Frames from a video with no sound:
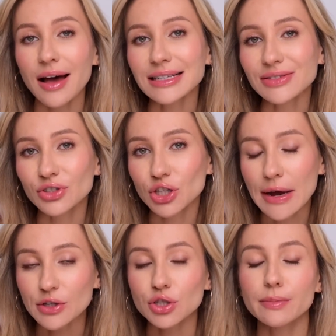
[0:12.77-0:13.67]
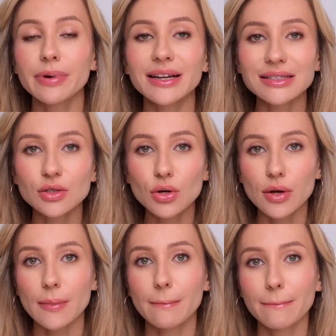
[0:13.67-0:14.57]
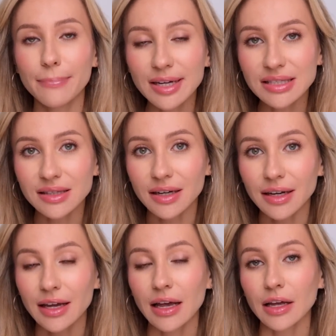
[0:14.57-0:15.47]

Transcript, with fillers: освежающий, простой, быстрый,